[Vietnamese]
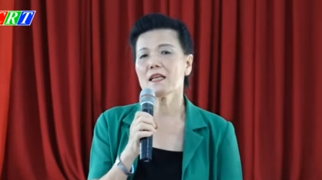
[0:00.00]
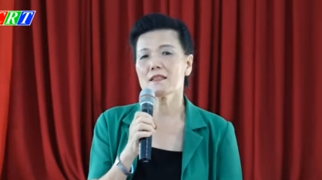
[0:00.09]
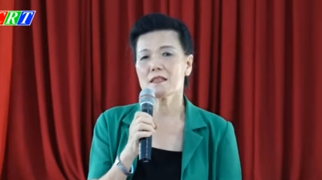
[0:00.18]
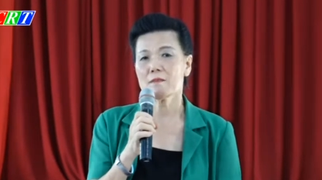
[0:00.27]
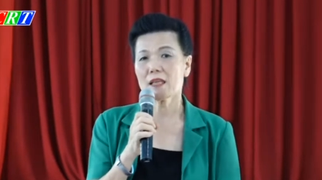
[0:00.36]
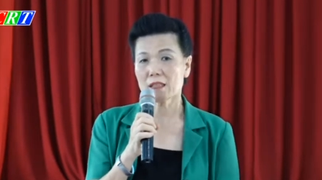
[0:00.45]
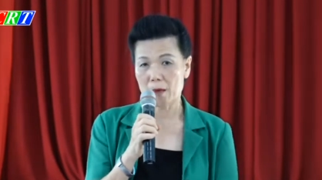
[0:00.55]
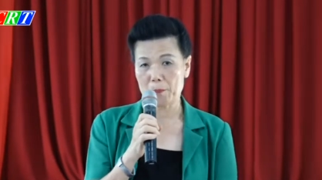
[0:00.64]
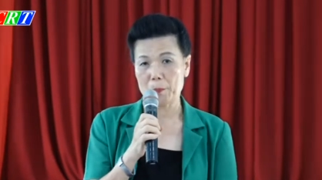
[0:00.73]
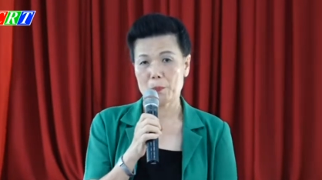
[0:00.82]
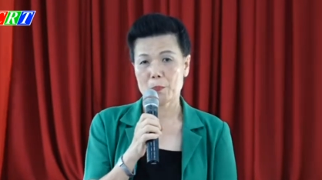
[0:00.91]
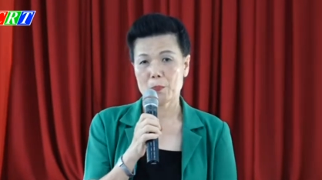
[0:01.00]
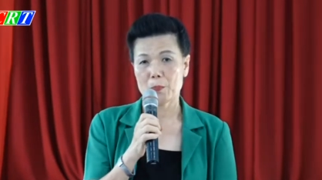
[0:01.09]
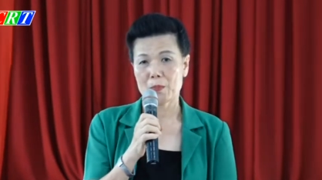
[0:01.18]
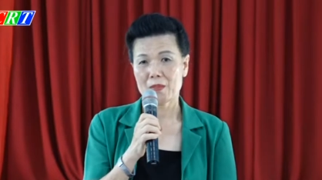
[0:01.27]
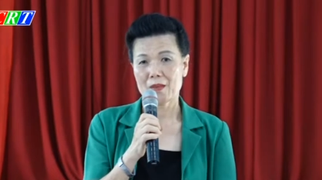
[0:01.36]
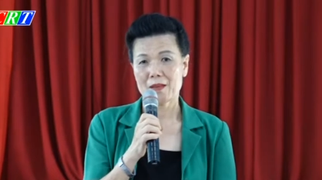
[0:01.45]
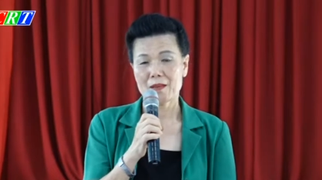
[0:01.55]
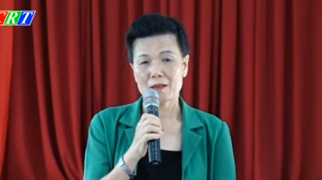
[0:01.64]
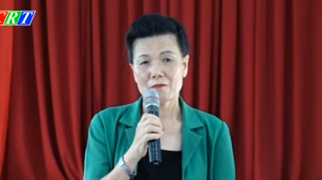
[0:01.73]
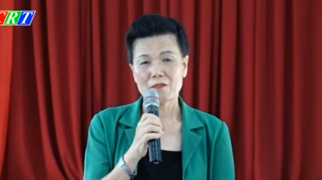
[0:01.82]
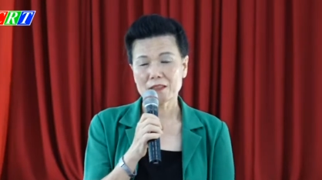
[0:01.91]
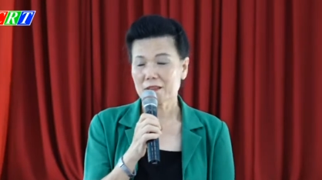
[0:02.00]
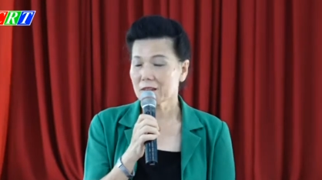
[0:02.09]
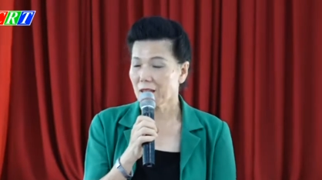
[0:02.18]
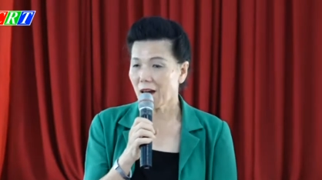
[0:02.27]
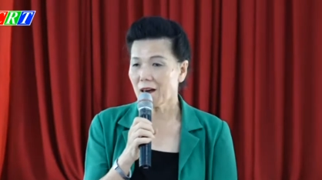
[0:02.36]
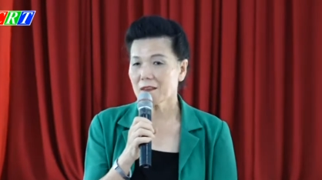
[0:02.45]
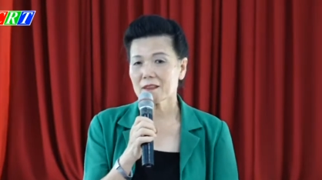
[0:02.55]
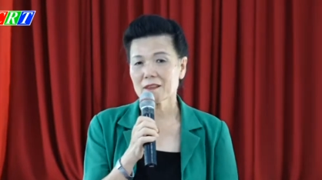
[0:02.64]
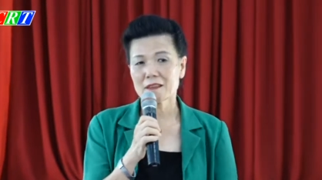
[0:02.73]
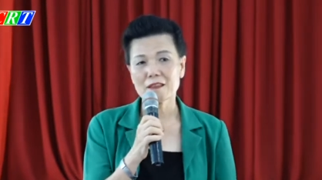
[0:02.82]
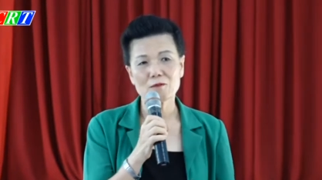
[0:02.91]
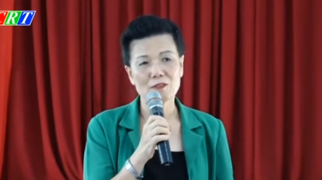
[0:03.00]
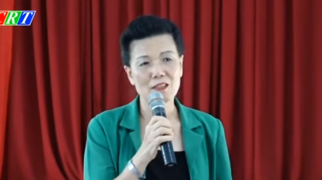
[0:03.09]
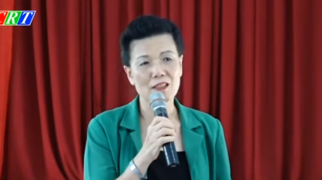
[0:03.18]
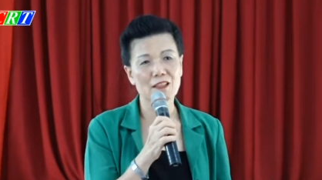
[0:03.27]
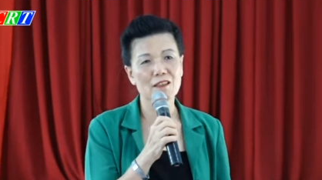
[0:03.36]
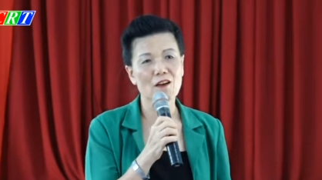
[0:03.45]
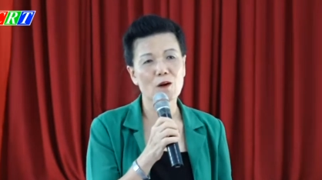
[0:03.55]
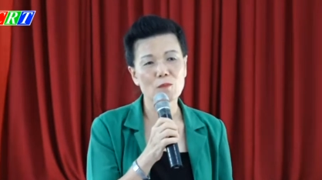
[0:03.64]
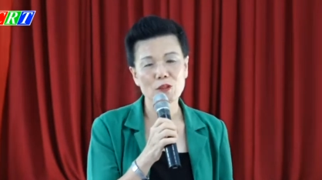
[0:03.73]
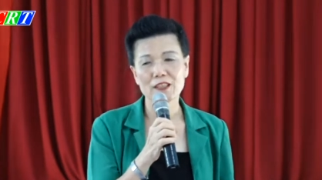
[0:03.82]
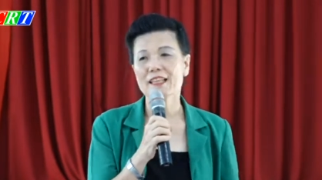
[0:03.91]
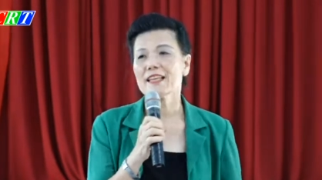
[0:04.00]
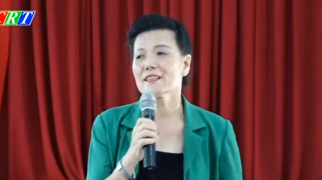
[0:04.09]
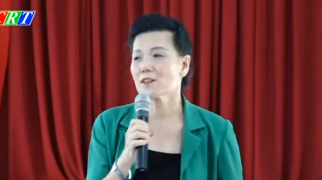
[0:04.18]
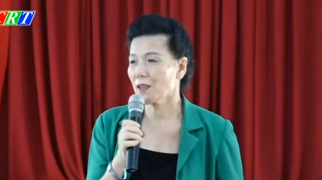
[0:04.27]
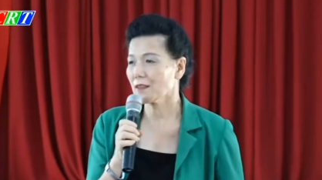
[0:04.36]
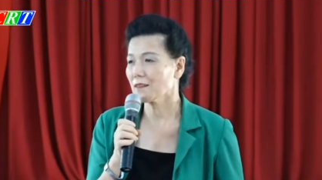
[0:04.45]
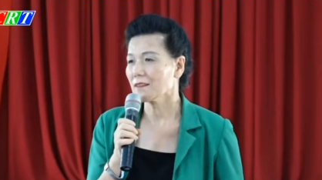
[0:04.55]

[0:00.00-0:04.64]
vấn đề gì bất cập và từ đó thì các đồng chí có một cái đề xuất